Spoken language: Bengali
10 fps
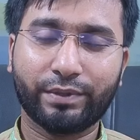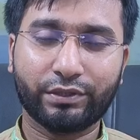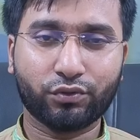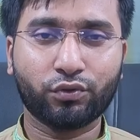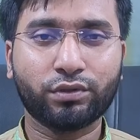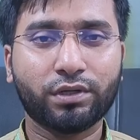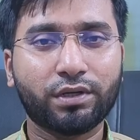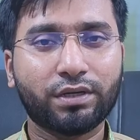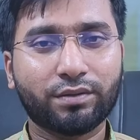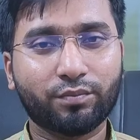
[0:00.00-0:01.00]
বিটরুট
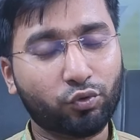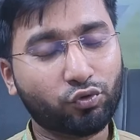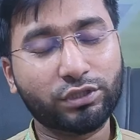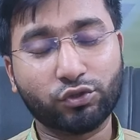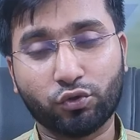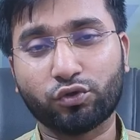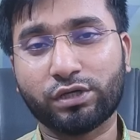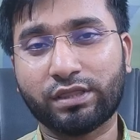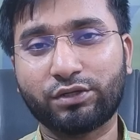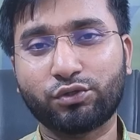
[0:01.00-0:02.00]
পুরুষদের যৌন
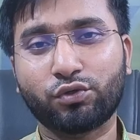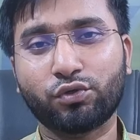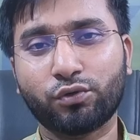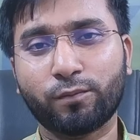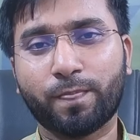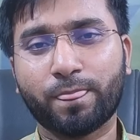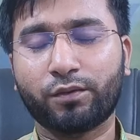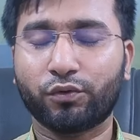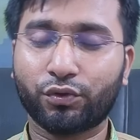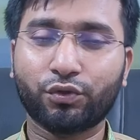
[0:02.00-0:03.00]
স্বাস্থ্যের জন্য
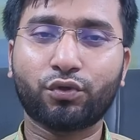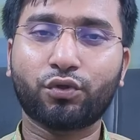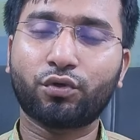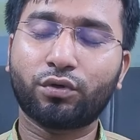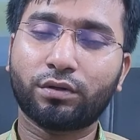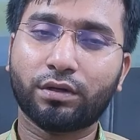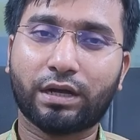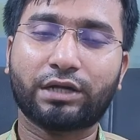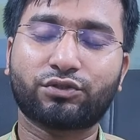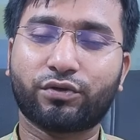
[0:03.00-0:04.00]
অত্যন্ত
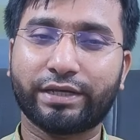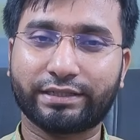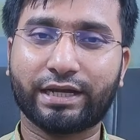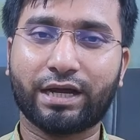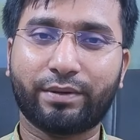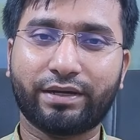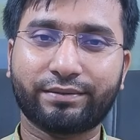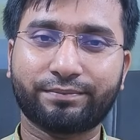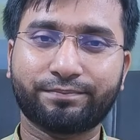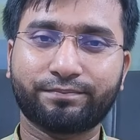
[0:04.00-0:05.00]
কার্যকরী একটি খাবার
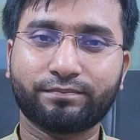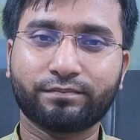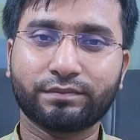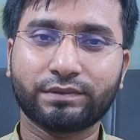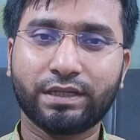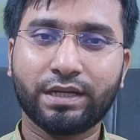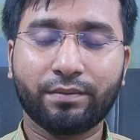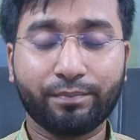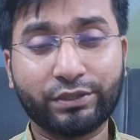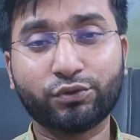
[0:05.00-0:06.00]

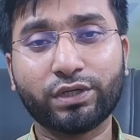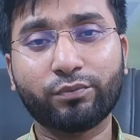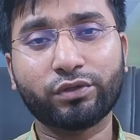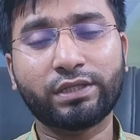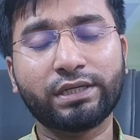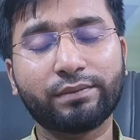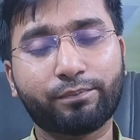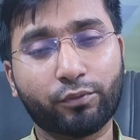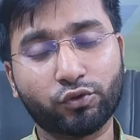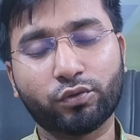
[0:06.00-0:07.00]
বিটরুটের মধ্যে
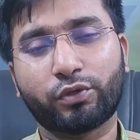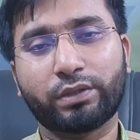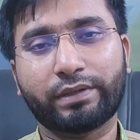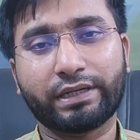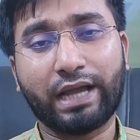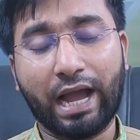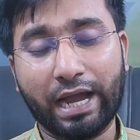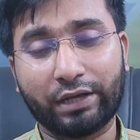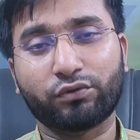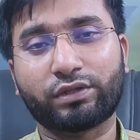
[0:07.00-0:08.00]
প্রচুর পরিমাণে
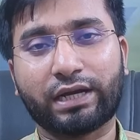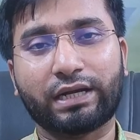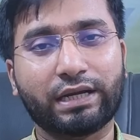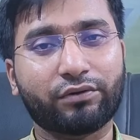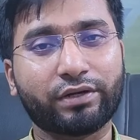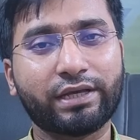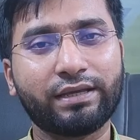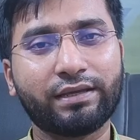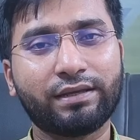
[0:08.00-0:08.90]
আয়রন থাকার কারণে